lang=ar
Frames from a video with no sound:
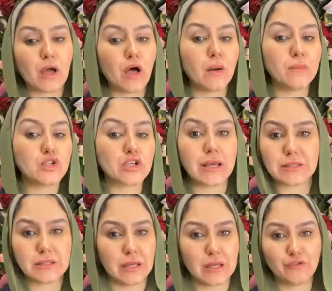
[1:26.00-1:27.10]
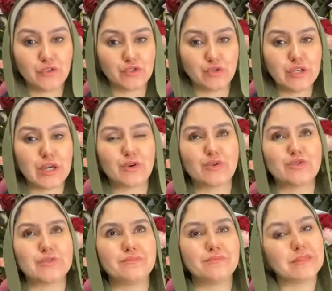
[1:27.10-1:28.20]
طاقه مش احسن حاجه في الدنيا
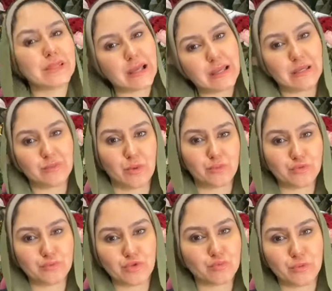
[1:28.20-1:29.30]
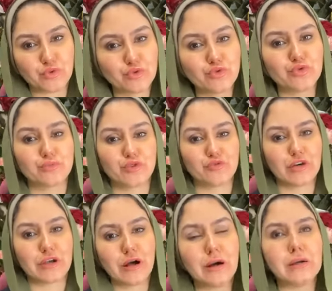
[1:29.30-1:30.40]
كنت مش زعلان مش مبسوط مش
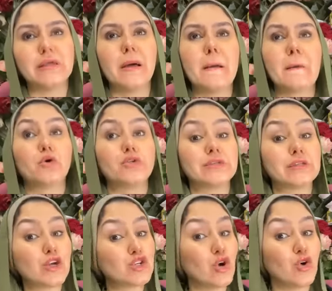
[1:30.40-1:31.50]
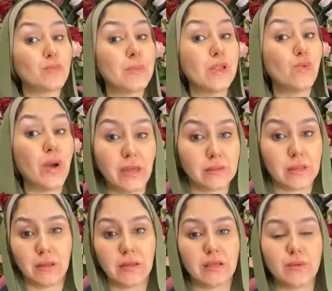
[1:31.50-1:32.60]
فرحان كنت تشعر
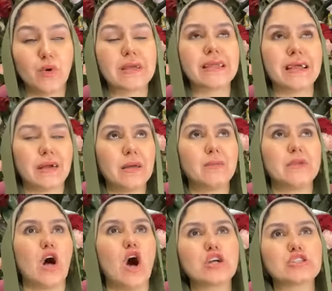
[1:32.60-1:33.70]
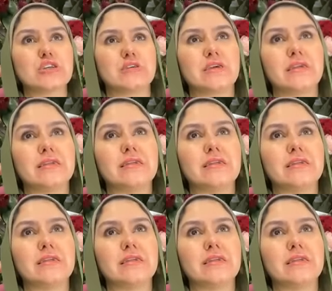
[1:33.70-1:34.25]
بالوحده يعني برج الحمل من اكتر